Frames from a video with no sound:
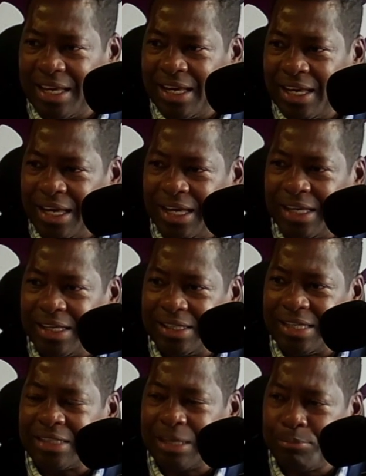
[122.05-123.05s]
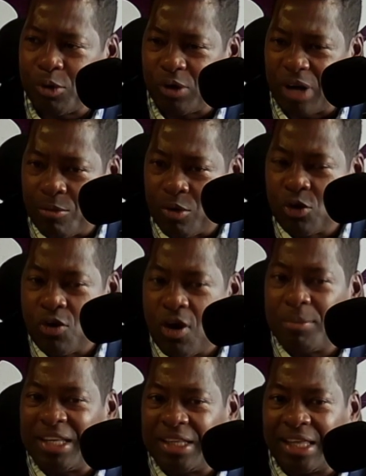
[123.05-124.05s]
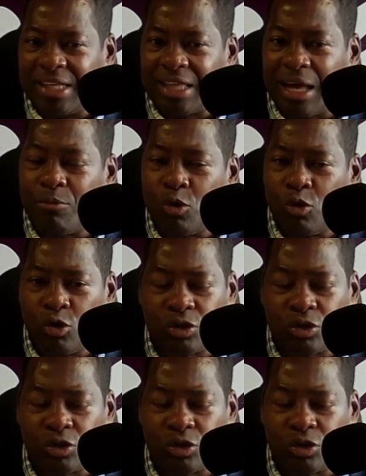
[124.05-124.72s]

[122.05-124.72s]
Eh, ya se programó nuevamente, estamos